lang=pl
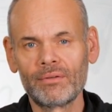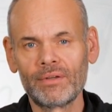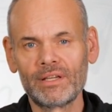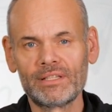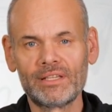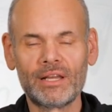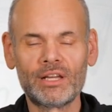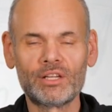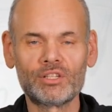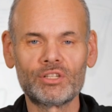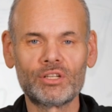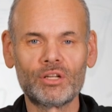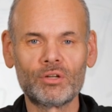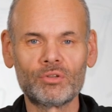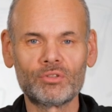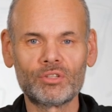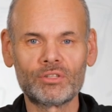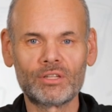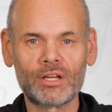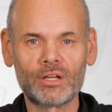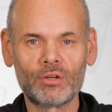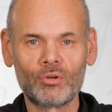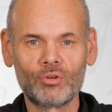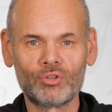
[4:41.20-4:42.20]
Niezależnie
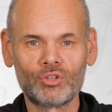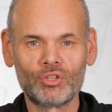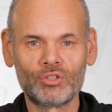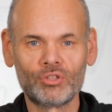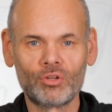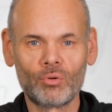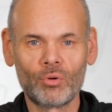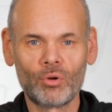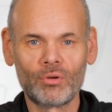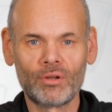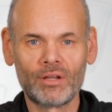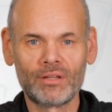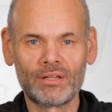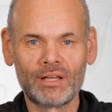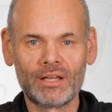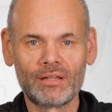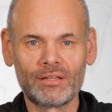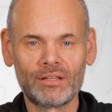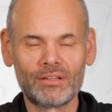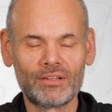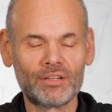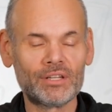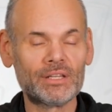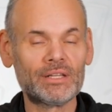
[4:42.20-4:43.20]
od tego, czy są one
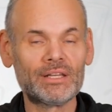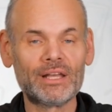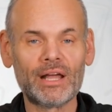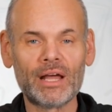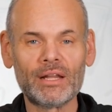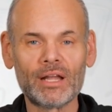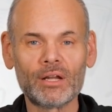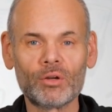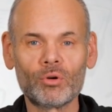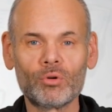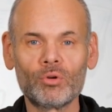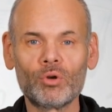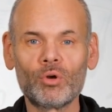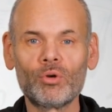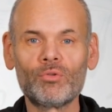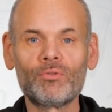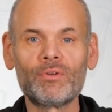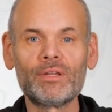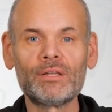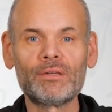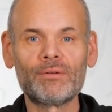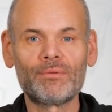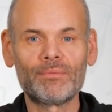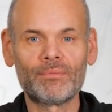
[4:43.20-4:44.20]
tradycyjnie
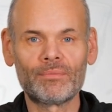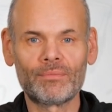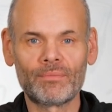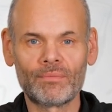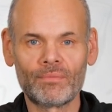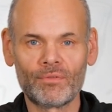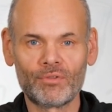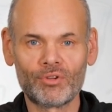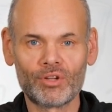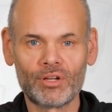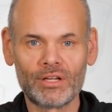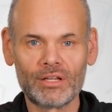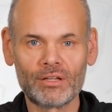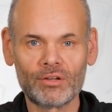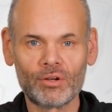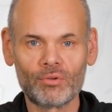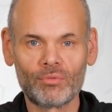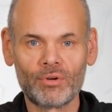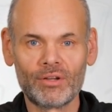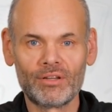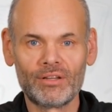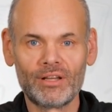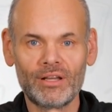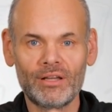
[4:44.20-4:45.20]
analogowe, czy
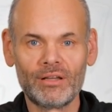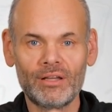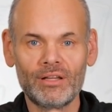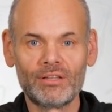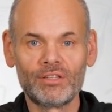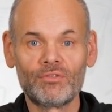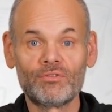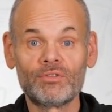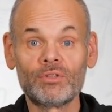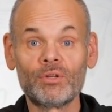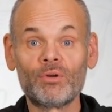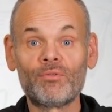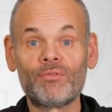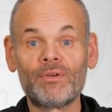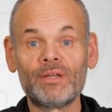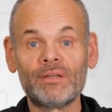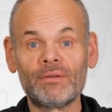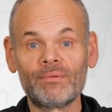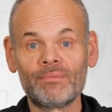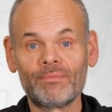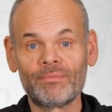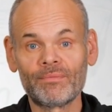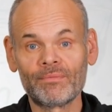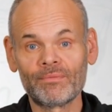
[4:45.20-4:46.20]
innowacyjnie
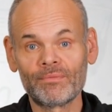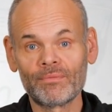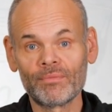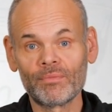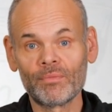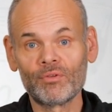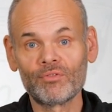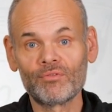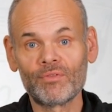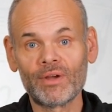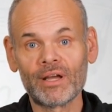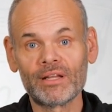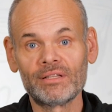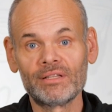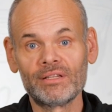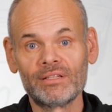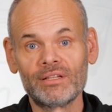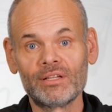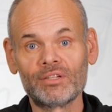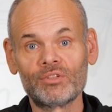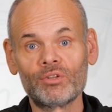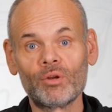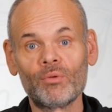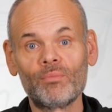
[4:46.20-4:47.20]
cyfrowe, otwarte
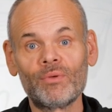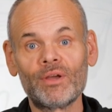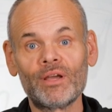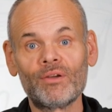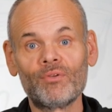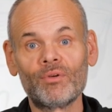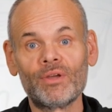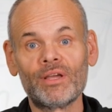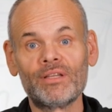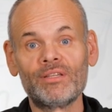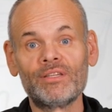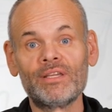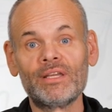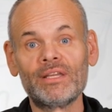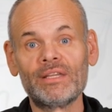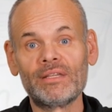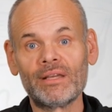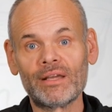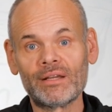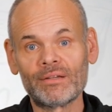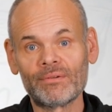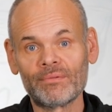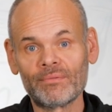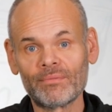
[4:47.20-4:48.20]
zasoby
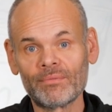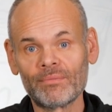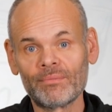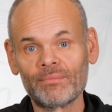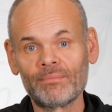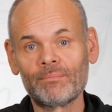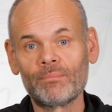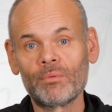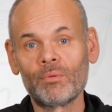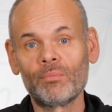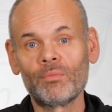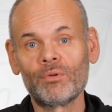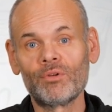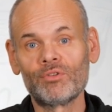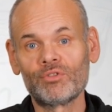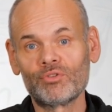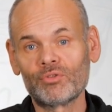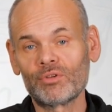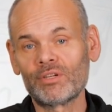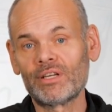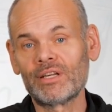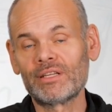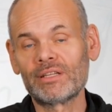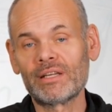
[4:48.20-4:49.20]
edukacyjne po
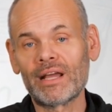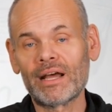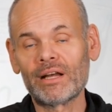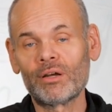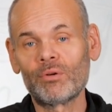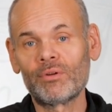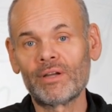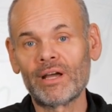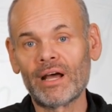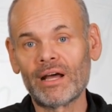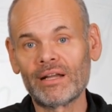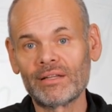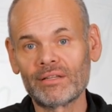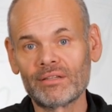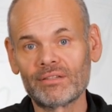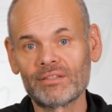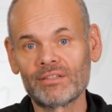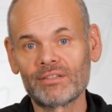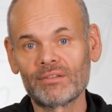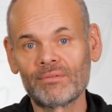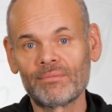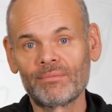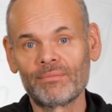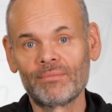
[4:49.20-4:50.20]
prostu nie znają
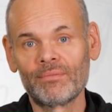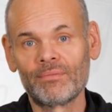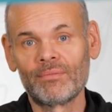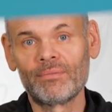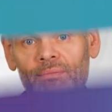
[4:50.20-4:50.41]
granic.